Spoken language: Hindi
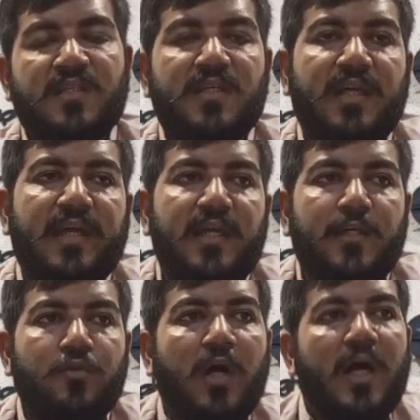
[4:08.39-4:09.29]
ठीक है
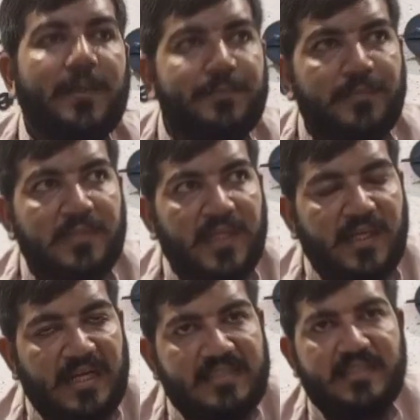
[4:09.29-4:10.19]
तो आपने
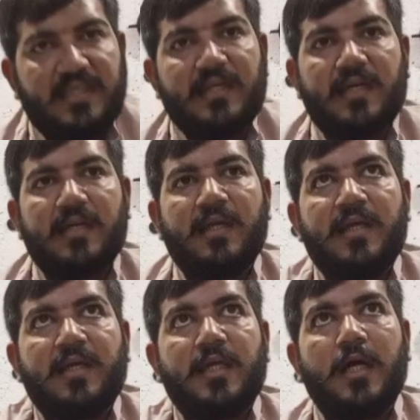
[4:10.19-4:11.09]
गाइज ये करना
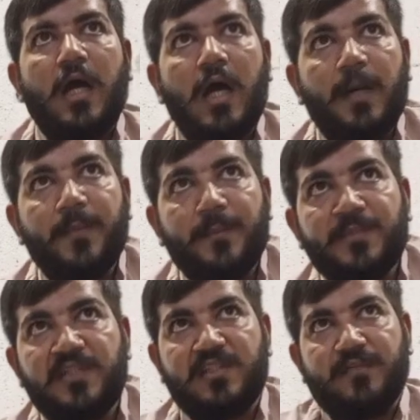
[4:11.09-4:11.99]
है कि आप
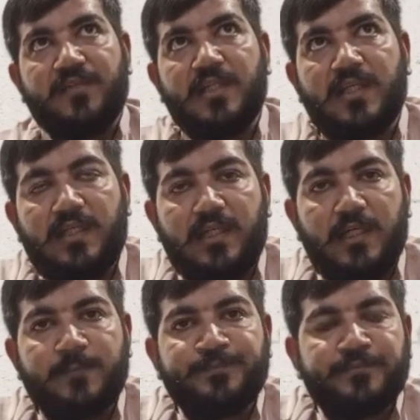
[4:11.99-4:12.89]
अपनी सेफ्टी के लिए